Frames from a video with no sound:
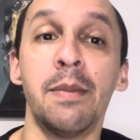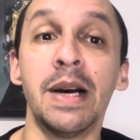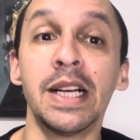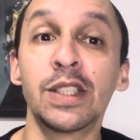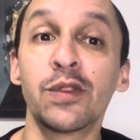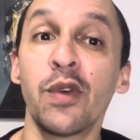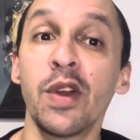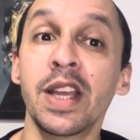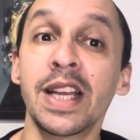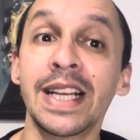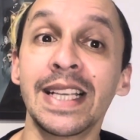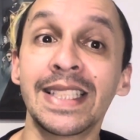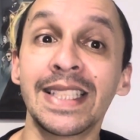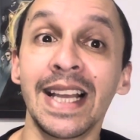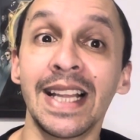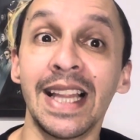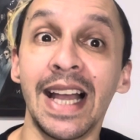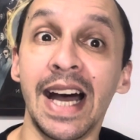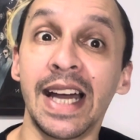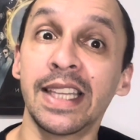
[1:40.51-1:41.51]
mas foi
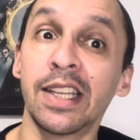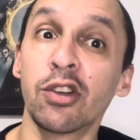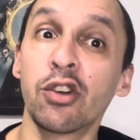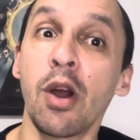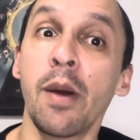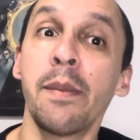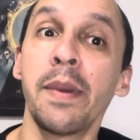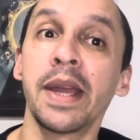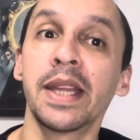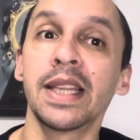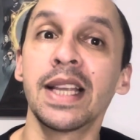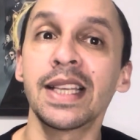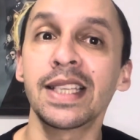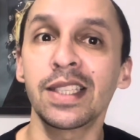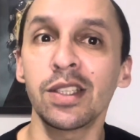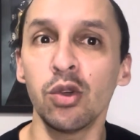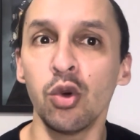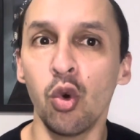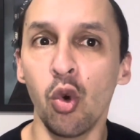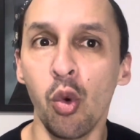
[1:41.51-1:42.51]
cancelada com apenas
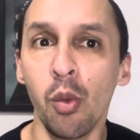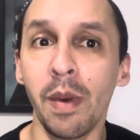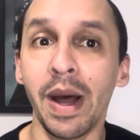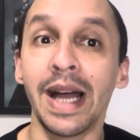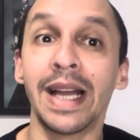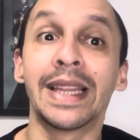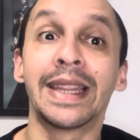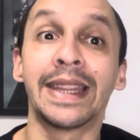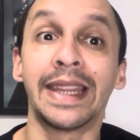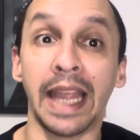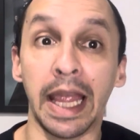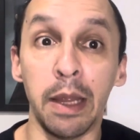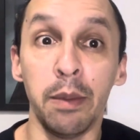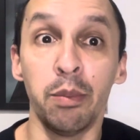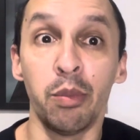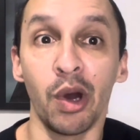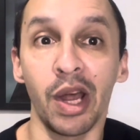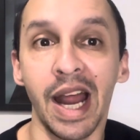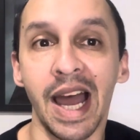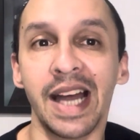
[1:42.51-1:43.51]
uma
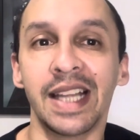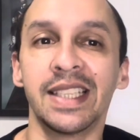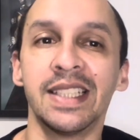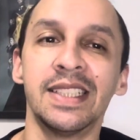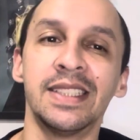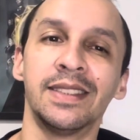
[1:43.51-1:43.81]
temporada.